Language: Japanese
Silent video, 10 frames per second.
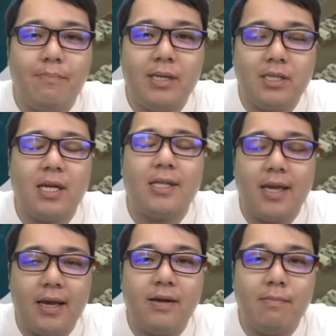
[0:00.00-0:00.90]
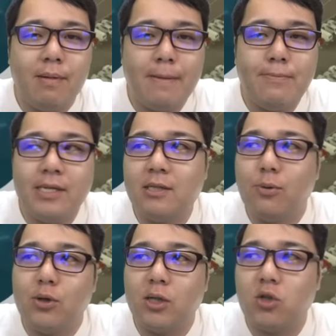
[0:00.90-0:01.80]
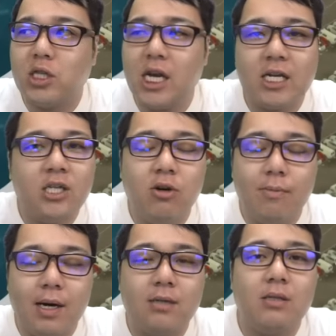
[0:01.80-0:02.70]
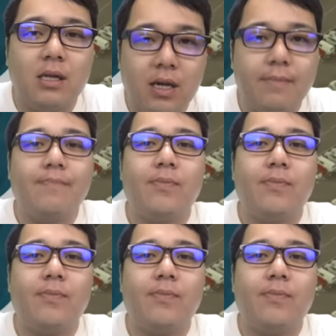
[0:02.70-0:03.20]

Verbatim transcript: 見つけてまあプレス4だとシェア機能もあるんでね